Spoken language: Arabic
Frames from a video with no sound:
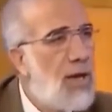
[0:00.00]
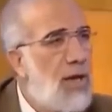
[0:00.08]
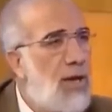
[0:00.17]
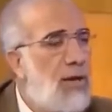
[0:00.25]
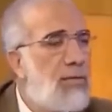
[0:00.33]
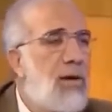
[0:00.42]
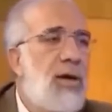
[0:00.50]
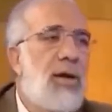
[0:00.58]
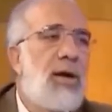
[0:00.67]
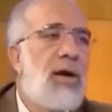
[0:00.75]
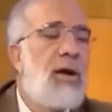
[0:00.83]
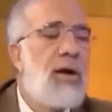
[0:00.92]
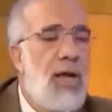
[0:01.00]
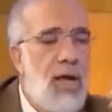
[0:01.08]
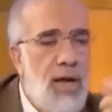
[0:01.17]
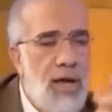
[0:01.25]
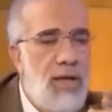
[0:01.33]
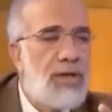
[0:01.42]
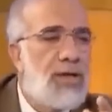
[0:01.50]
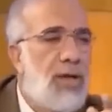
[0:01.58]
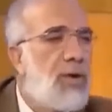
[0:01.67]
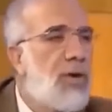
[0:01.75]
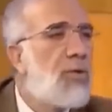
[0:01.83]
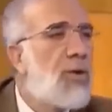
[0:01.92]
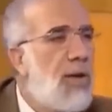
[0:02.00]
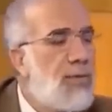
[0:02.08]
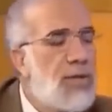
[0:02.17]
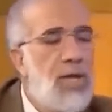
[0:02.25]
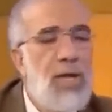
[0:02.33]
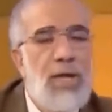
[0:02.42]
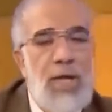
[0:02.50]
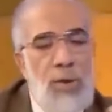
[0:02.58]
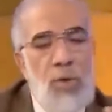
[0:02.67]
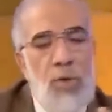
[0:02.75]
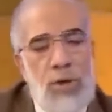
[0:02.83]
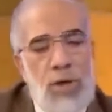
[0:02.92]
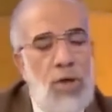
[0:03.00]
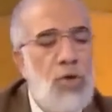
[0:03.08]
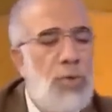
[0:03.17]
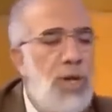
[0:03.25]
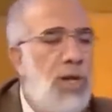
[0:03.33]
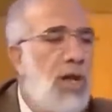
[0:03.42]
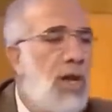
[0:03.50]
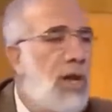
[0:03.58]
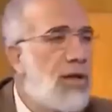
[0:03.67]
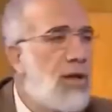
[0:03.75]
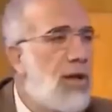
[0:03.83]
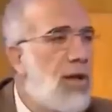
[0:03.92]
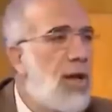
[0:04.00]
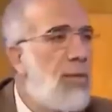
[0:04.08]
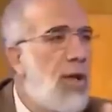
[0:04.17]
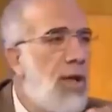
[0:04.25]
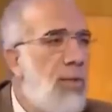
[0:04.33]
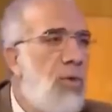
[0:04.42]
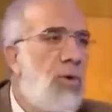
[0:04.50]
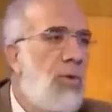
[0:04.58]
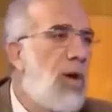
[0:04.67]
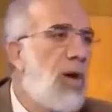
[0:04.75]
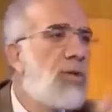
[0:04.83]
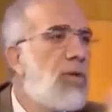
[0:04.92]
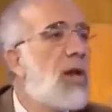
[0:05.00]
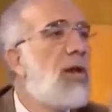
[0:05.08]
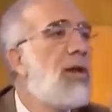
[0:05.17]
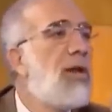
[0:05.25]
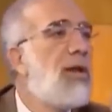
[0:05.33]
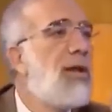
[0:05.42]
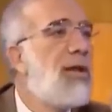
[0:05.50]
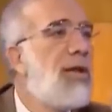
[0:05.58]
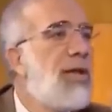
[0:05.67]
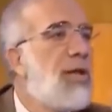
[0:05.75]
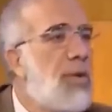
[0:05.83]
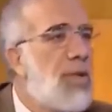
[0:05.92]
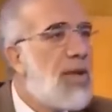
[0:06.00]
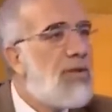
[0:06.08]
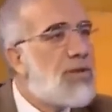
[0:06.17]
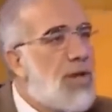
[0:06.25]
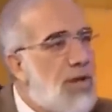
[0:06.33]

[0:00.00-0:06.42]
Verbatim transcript: لا قال, قال هكذا الصلوات الخمس يمحو الله بهن الخطايا كما يمحو الماء الدرن يبقى اذا الناس